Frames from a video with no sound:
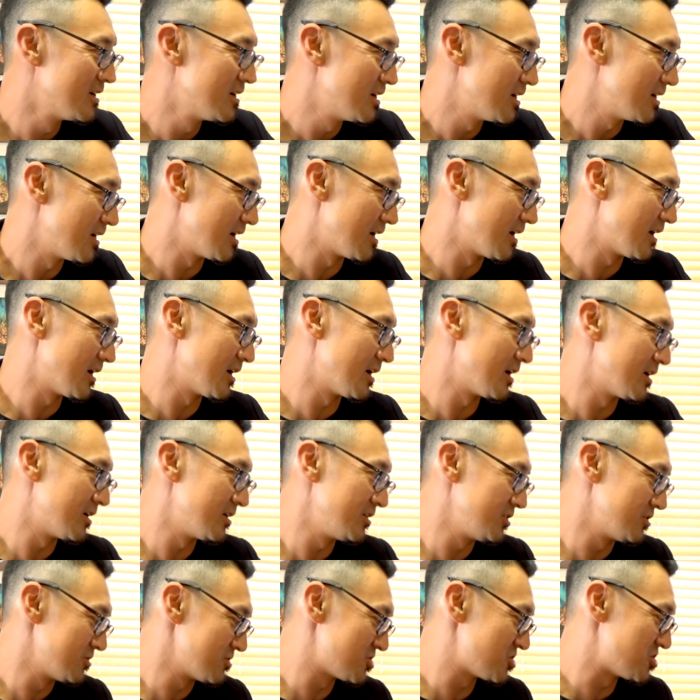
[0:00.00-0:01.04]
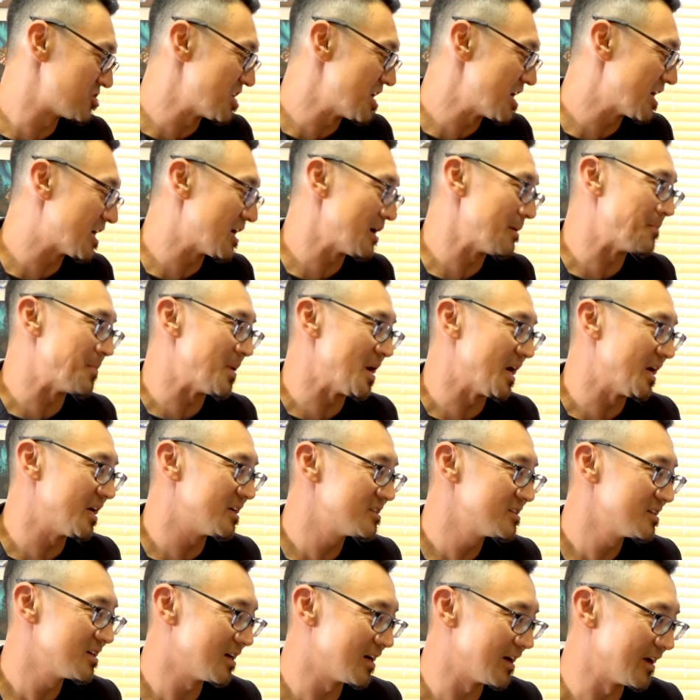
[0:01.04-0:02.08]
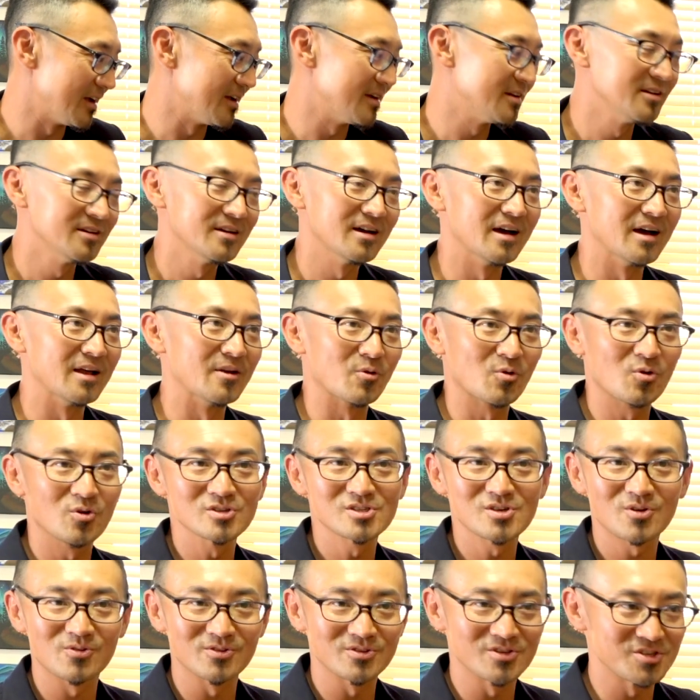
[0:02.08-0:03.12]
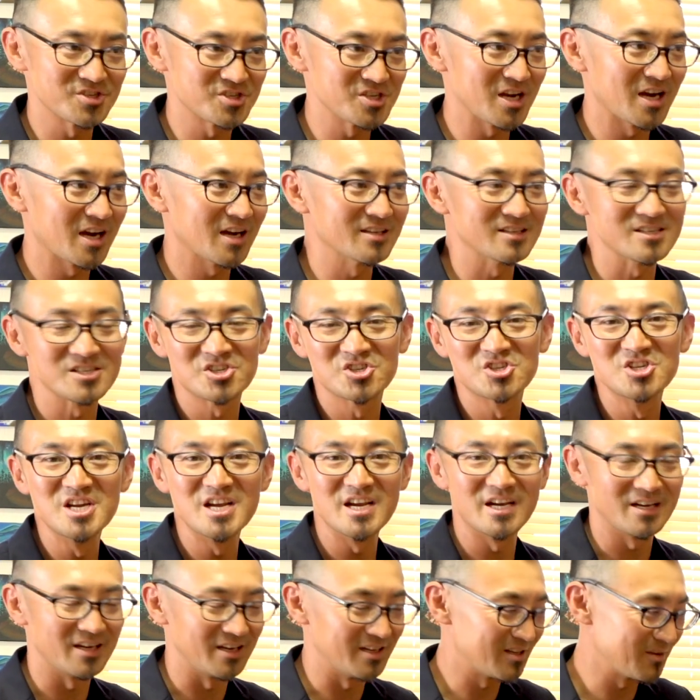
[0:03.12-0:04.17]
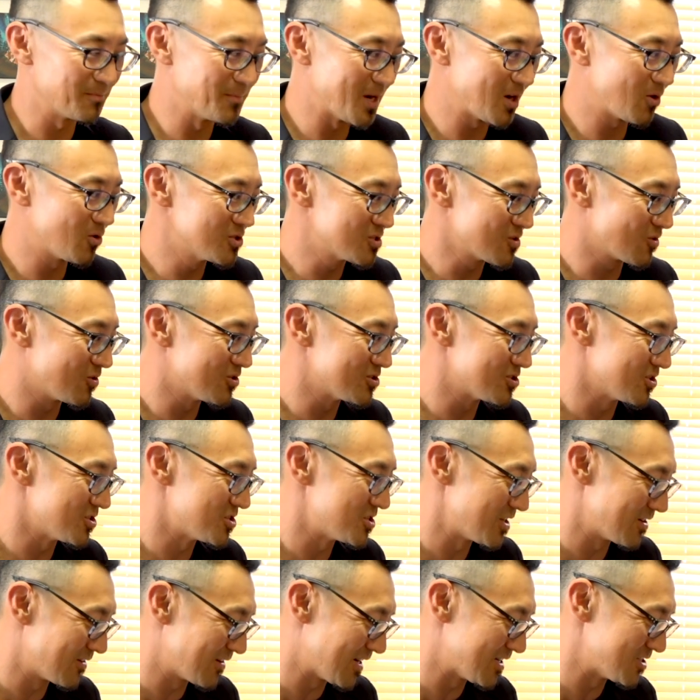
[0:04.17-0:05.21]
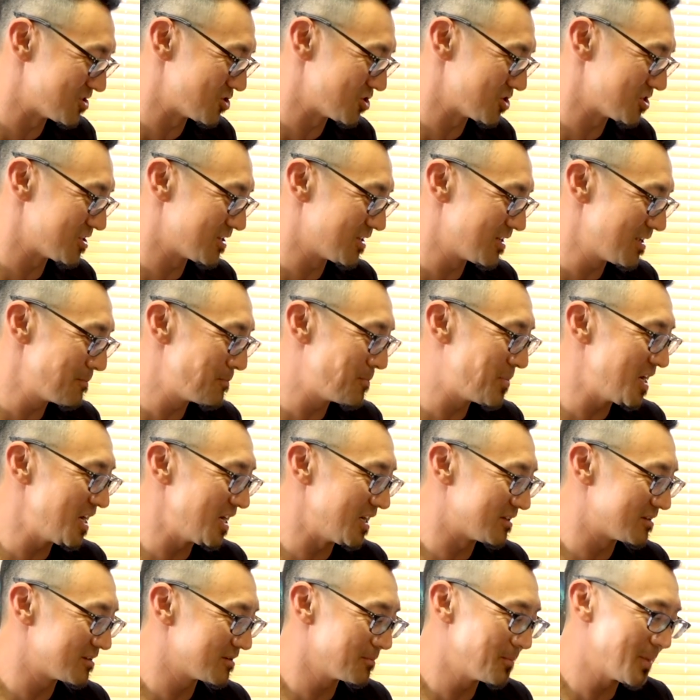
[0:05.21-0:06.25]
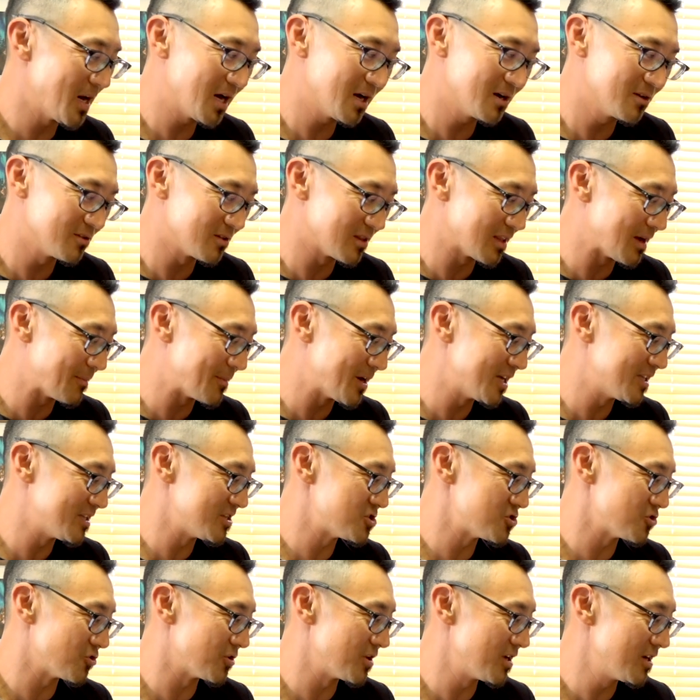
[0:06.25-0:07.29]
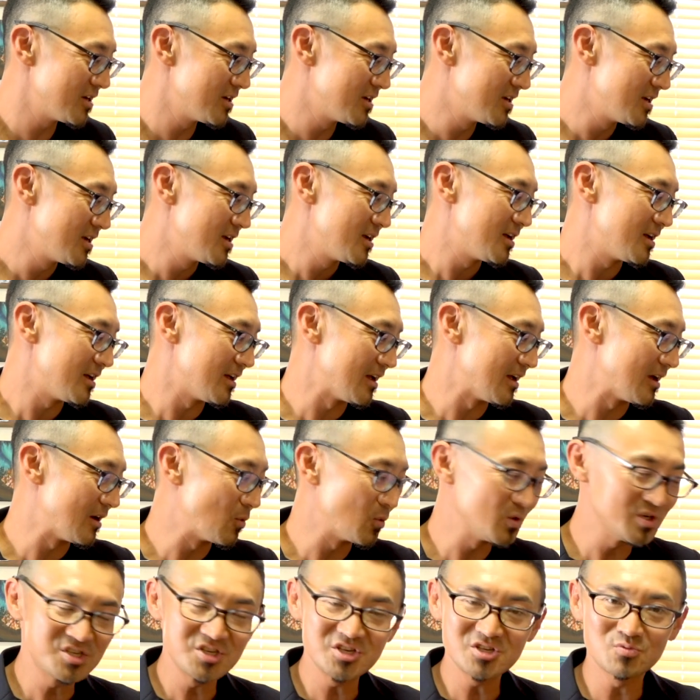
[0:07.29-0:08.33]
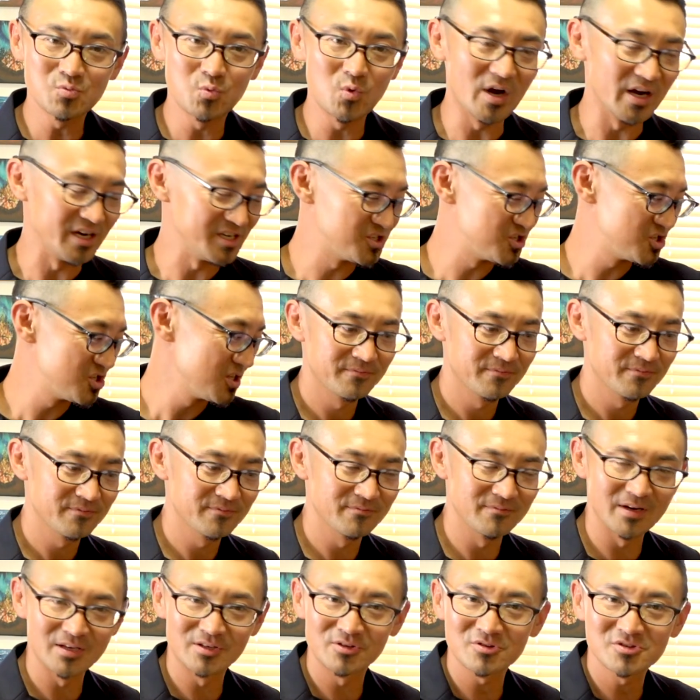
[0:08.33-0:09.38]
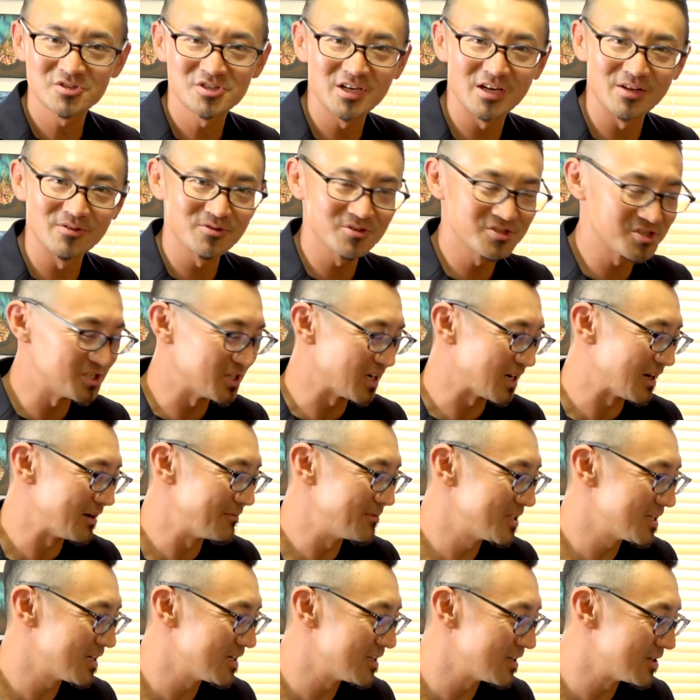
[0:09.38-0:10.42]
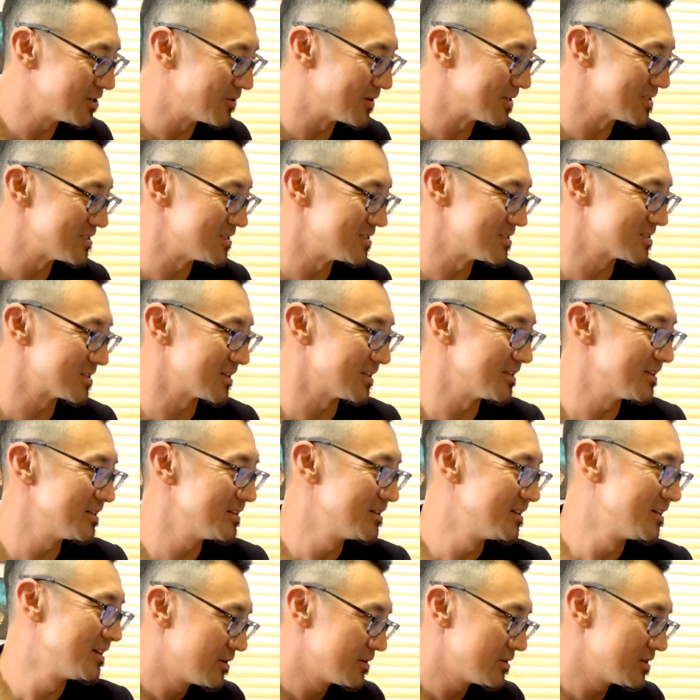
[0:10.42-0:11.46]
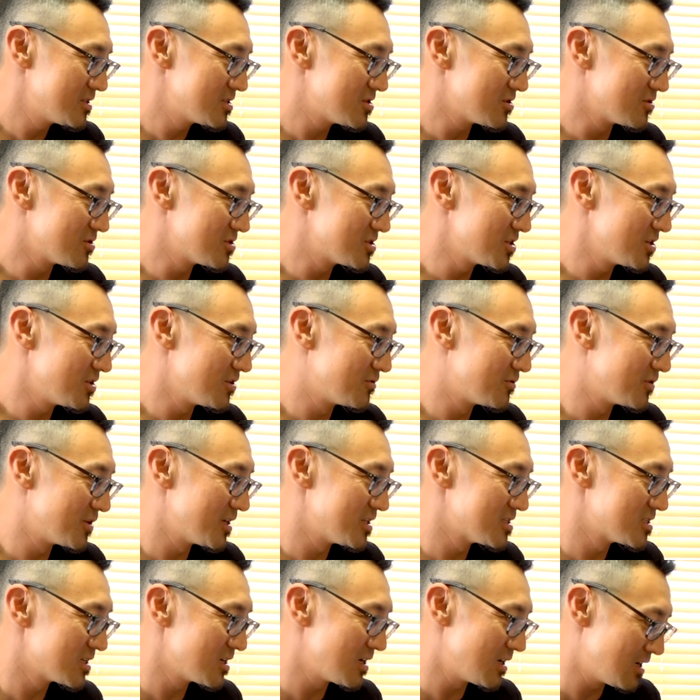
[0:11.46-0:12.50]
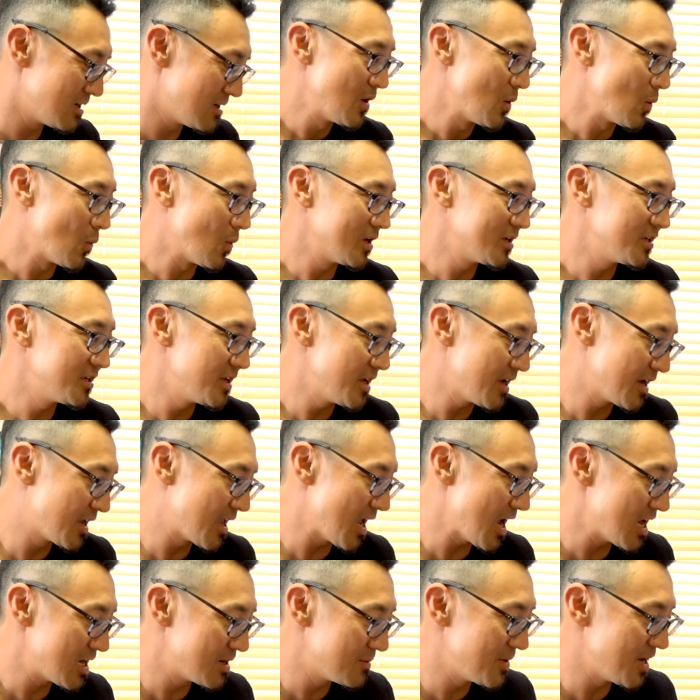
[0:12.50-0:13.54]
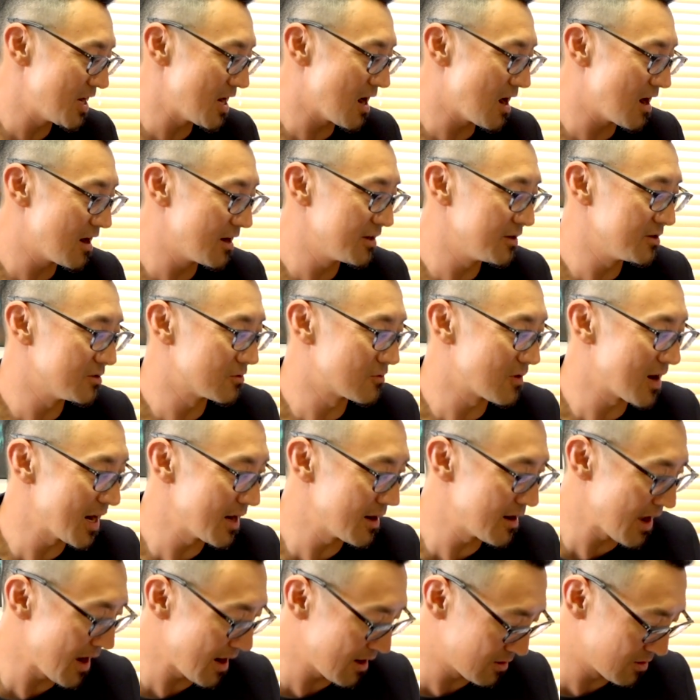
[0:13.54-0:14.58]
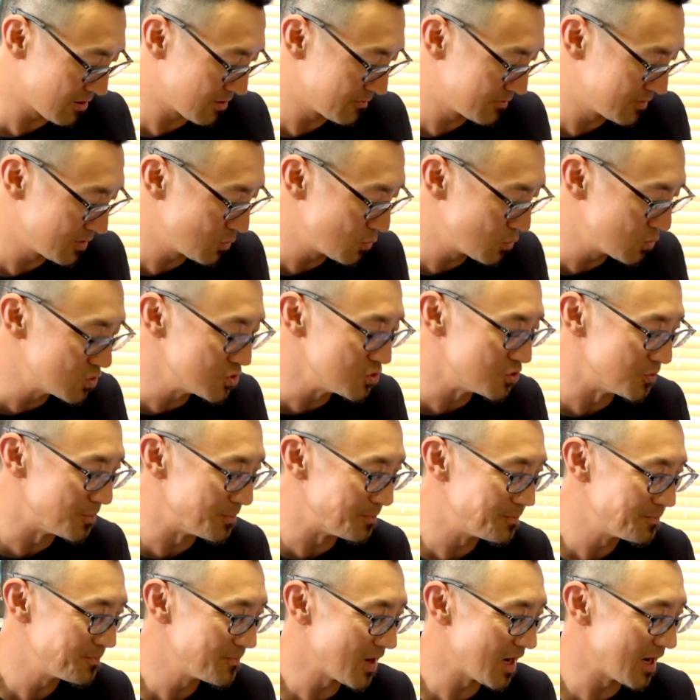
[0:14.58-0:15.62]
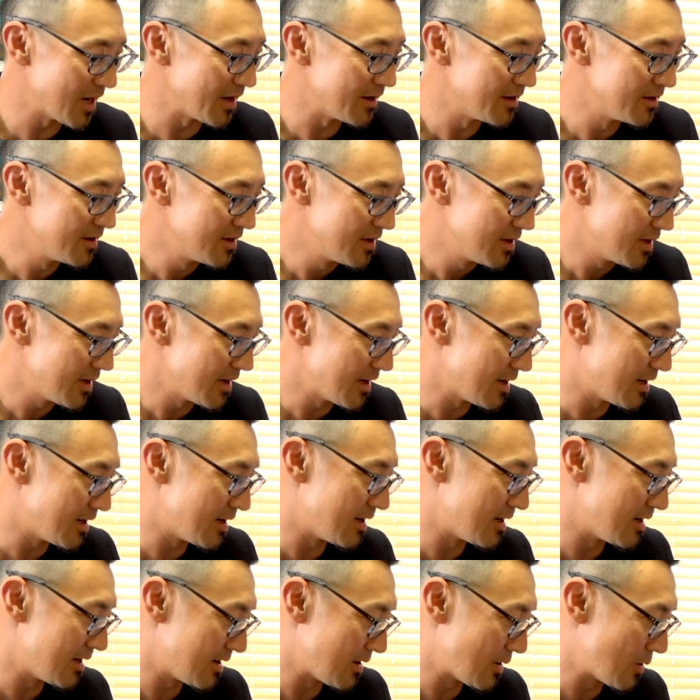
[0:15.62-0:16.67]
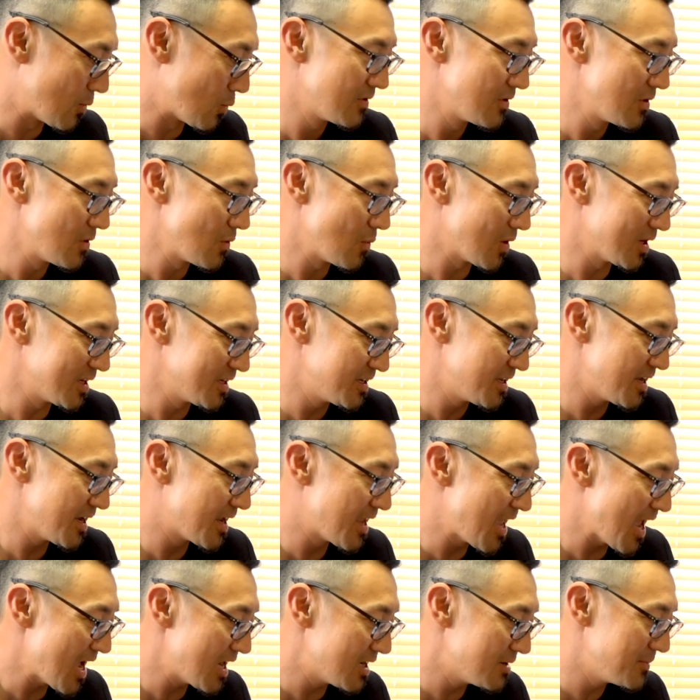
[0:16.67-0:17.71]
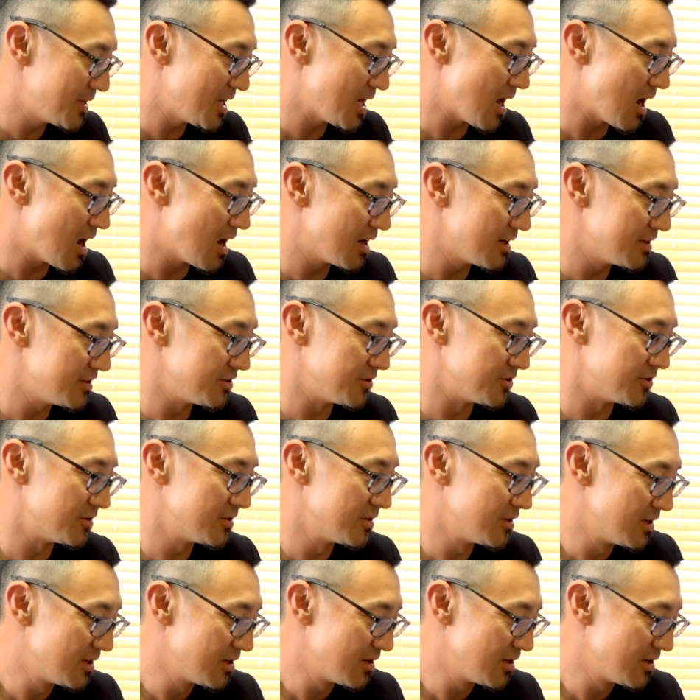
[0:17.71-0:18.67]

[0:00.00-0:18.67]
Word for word: えー、You sneaky Pete、はい、あのこそこそしやがって sneaky って、まあ、こそこそしてる感じですね。 Pete、まあ、彼の名前でしょうね、uh, Which is which、まあ、どっちがどっちだかみたいなニュアンスですかね。でその次のフレーズが What did the academy hire you right out of the womb?、はいuh, What did the academy hire you?